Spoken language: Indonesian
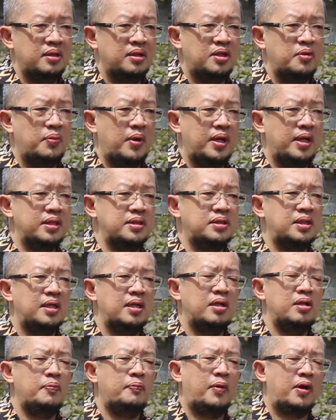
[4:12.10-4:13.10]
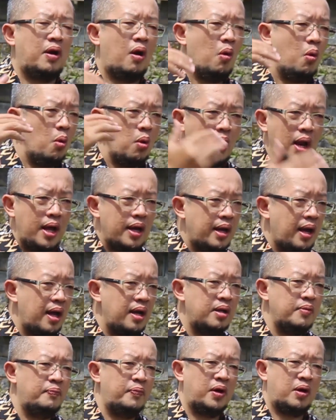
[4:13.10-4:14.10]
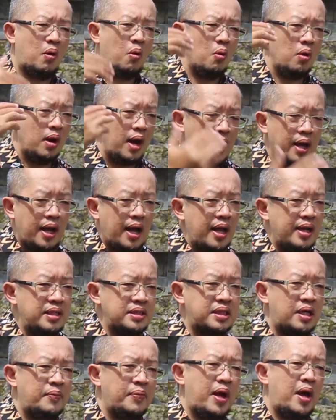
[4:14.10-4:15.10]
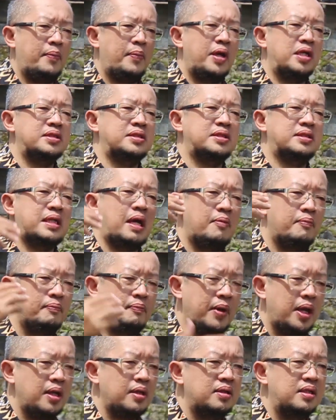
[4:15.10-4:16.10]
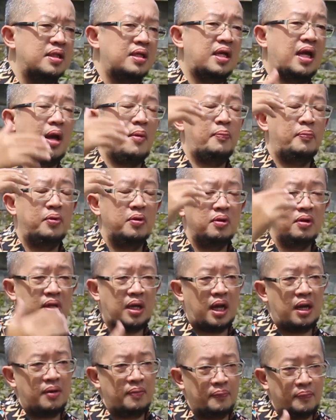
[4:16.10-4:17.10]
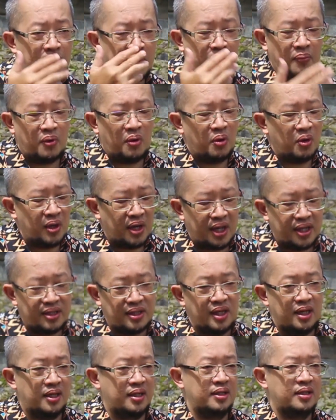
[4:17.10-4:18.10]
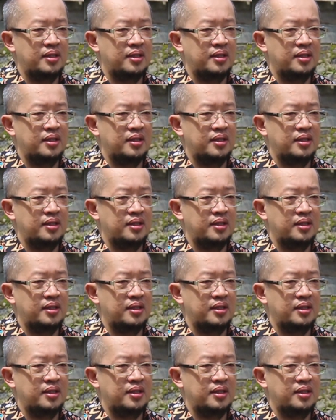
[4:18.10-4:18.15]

di mana janda ini berulang kali berulang kali sampai apa sampai dikabulkan permohonannya